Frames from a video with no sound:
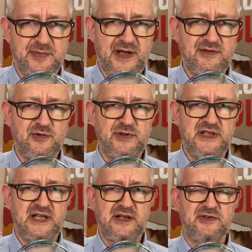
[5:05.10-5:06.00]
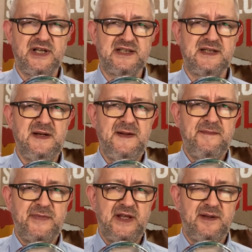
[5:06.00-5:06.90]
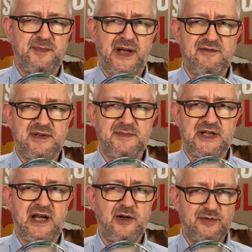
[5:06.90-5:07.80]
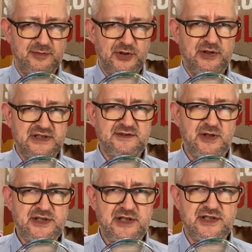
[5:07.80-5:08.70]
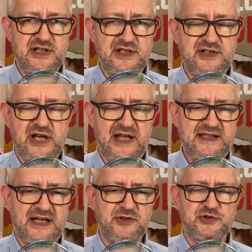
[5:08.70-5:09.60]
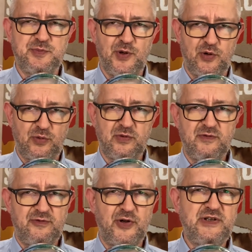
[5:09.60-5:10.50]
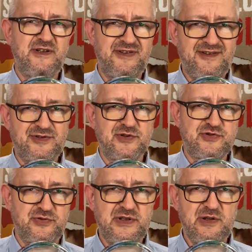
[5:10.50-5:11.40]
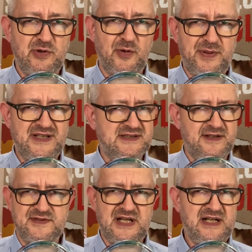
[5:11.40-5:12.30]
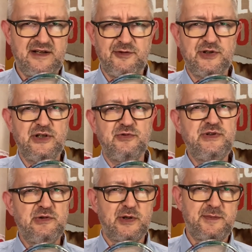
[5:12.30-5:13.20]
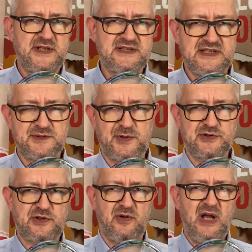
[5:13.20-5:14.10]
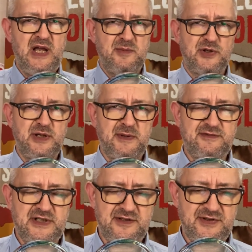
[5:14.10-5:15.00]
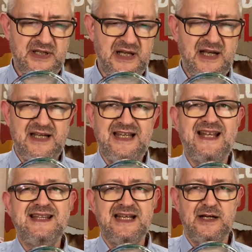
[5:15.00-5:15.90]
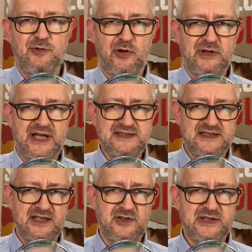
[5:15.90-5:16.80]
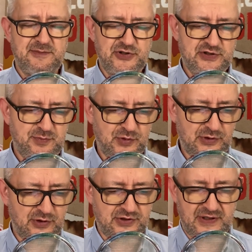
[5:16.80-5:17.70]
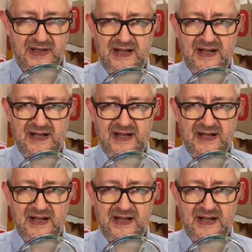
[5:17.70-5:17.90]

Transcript: prawa unijnego nad E, prawem krajowym. To jest właśnie część tego sporu, wojny wewnątrz Unii Europejskiej, wcale nie wojny Unii Europejskiej z Polską, bo nie ma w tej chwili jednej eurokracji, tylko tam się spór toczy.